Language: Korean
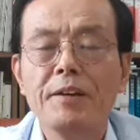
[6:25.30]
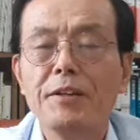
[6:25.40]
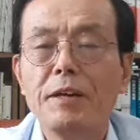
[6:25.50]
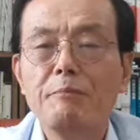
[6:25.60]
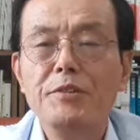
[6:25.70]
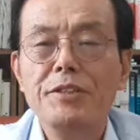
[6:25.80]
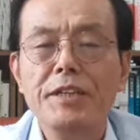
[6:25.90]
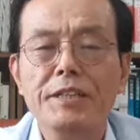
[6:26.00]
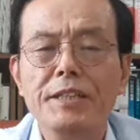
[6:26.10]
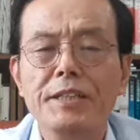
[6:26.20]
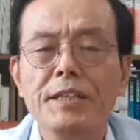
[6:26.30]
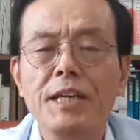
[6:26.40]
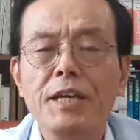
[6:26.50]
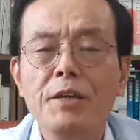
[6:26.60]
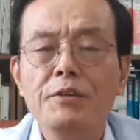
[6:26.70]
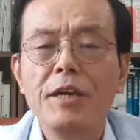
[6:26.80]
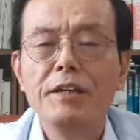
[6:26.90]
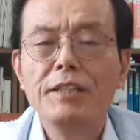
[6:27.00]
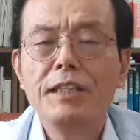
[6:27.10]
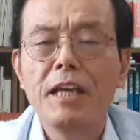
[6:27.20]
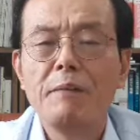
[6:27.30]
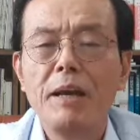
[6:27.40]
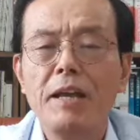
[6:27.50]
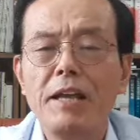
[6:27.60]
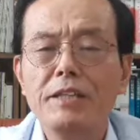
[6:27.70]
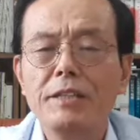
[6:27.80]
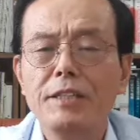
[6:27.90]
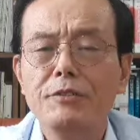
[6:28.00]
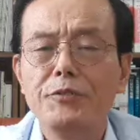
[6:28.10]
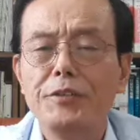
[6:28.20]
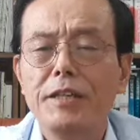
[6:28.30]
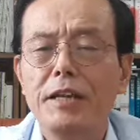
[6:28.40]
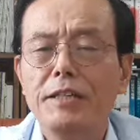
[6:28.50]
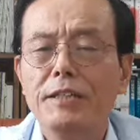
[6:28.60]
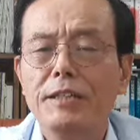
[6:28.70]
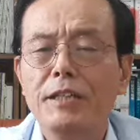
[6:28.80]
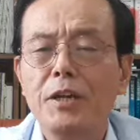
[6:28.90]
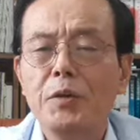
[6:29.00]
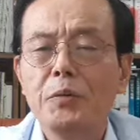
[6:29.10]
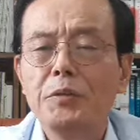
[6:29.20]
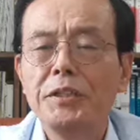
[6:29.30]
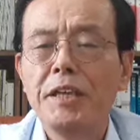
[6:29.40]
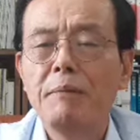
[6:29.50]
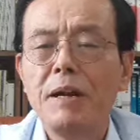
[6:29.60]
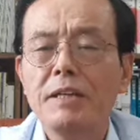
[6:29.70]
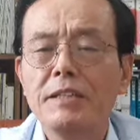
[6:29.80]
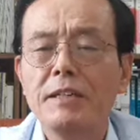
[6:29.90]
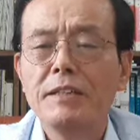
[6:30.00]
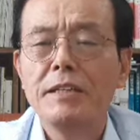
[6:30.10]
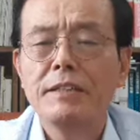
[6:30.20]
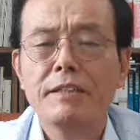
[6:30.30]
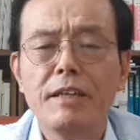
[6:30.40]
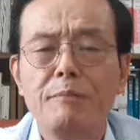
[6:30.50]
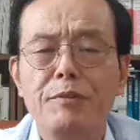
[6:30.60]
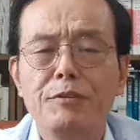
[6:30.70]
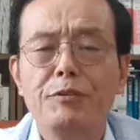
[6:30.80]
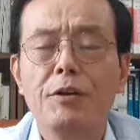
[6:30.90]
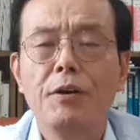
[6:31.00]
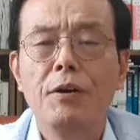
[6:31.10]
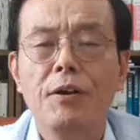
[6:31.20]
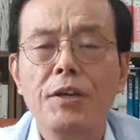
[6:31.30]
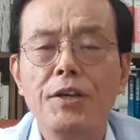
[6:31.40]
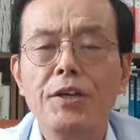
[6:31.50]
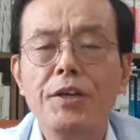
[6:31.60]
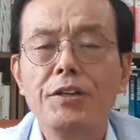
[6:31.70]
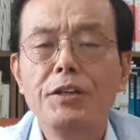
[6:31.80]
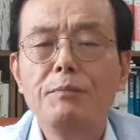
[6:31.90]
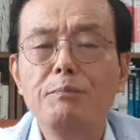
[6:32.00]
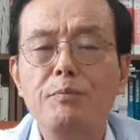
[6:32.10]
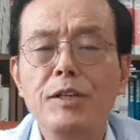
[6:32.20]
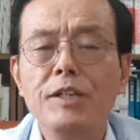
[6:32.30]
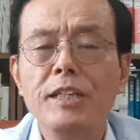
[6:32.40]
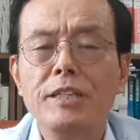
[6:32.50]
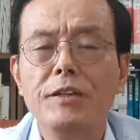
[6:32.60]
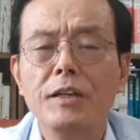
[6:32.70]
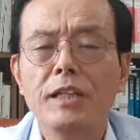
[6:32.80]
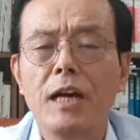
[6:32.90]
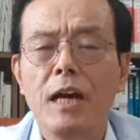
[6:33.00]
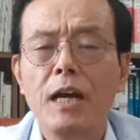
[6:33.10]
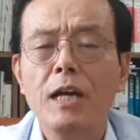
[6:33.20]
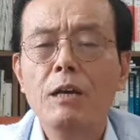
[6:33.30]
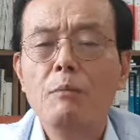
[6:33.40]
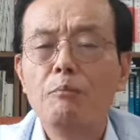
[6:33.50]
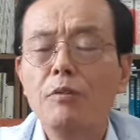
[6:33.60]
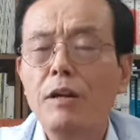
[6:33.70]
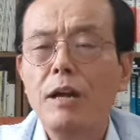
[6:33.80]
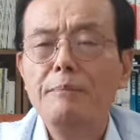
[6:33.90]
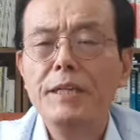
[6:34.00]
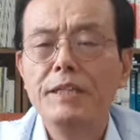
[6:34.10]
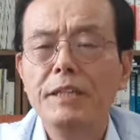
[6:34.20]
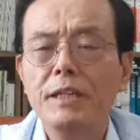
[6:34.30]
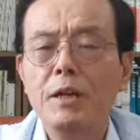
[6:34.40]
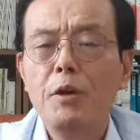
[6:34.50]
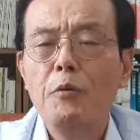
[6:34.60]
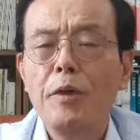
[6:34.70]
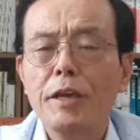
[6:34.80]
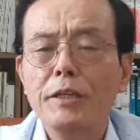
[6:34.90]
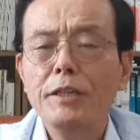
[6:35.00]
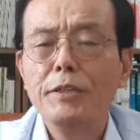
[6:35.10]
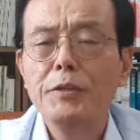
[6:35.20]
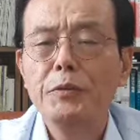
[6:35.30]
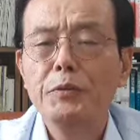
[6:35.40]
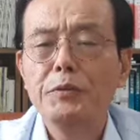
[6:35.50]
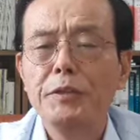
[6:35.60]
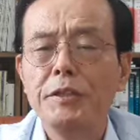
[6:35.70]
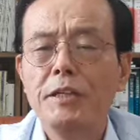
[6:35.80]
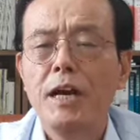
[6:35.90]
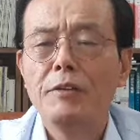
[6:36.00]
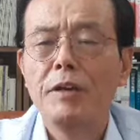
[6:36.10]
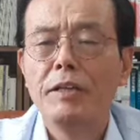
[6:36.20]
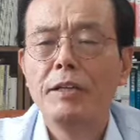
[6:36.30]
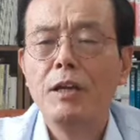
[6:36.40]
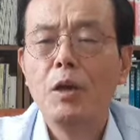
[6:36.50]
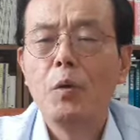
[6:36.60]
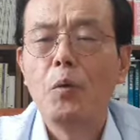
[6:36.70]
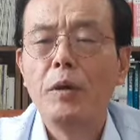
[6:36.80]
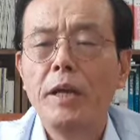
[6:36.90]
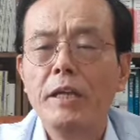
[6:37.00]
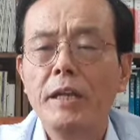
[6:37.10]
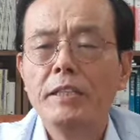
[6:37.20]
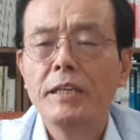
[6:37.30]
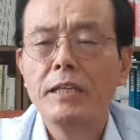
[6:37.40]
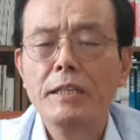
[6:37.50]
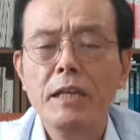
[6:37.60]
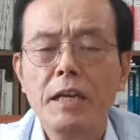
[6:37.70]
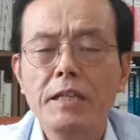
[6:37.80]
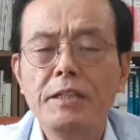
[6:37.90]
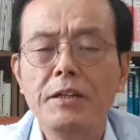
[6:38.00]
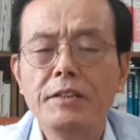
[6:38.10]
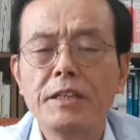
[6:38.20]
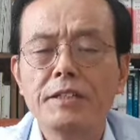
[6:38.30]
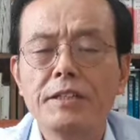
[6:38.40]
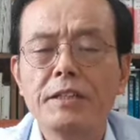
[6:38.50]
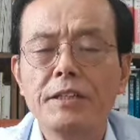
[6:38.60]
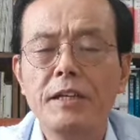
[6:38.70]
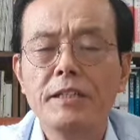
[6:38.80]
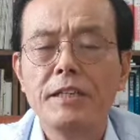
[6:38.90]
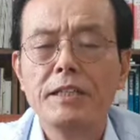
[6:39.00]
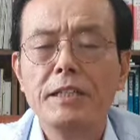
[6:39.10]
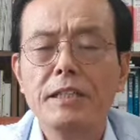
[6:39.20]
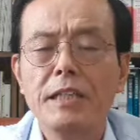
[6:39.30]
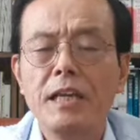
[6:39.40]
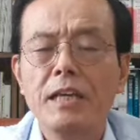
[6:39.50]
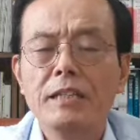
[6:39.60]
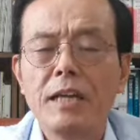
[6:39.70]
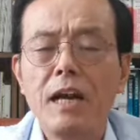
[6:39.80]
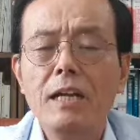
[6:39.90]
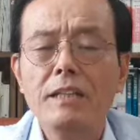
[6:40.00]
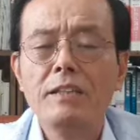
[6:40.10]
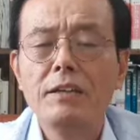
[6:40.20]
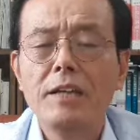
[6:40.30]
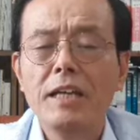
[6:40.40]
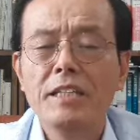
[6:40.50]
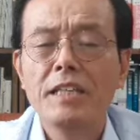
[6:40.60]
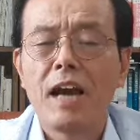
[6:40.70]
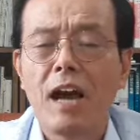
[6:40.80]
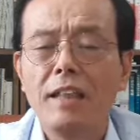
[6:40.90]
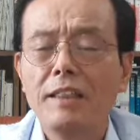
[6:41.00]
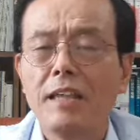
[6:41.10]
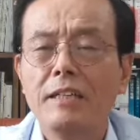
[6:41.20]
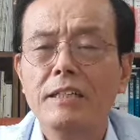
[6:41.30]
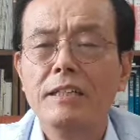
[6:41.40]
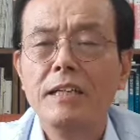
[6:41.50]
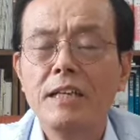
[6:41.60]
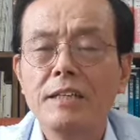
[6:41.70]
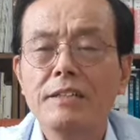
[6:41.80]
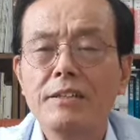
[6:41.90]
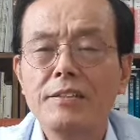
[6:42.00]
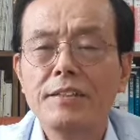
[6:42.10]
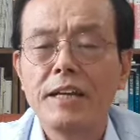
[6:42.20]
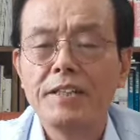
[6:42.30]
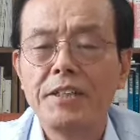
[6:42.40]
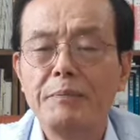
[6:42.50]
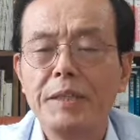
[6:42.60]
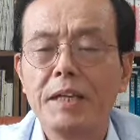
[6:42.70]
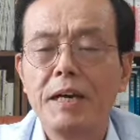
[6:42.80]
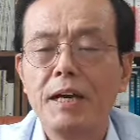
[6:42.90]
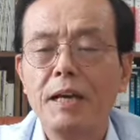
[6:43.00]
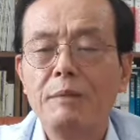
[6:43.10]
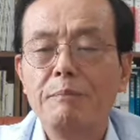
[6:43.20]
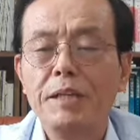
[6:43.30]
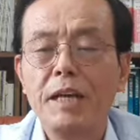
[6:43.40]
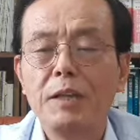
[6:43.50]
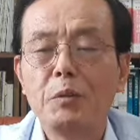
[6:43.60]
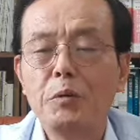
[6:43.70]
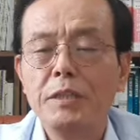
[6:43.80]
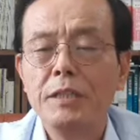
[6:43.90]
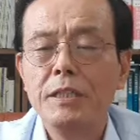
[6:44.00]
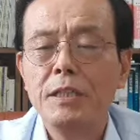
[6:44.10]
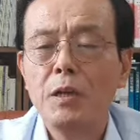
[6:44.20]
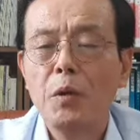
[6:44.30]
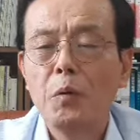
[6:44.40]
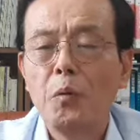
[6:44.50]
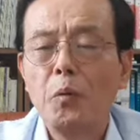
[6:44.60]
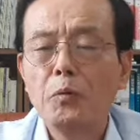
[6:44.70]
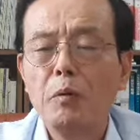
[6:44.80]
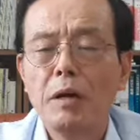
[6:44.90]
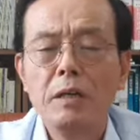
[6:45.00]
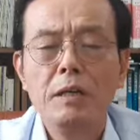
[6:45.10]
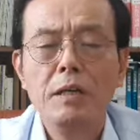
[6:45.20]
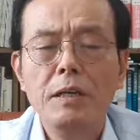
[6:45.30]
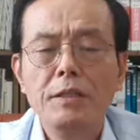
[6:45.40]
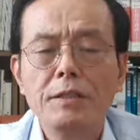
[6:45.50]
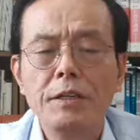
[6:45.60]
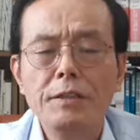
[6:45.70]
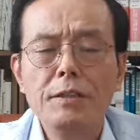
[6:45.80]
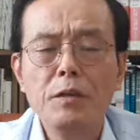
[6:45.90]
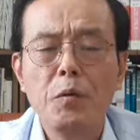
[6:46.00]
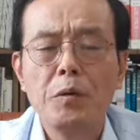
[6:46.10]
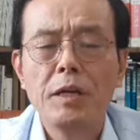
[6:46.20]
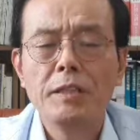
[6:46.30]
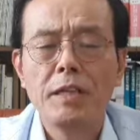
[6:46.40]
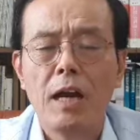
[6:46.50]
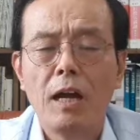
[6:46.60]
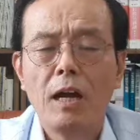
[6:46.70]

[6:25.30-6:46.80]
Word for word: 그러나 문제는 최근이 개발 행정이 추진하는 도시 개발 정책 등에 비추어 이런 불균형이나 불합리를 획기적으로 시정하기 위한 고뇌에 찬 정책적 결단이 잘 드러나 있지 않다는 그런 사실입니다. 미래 도시 공동화를 전혀 고려하지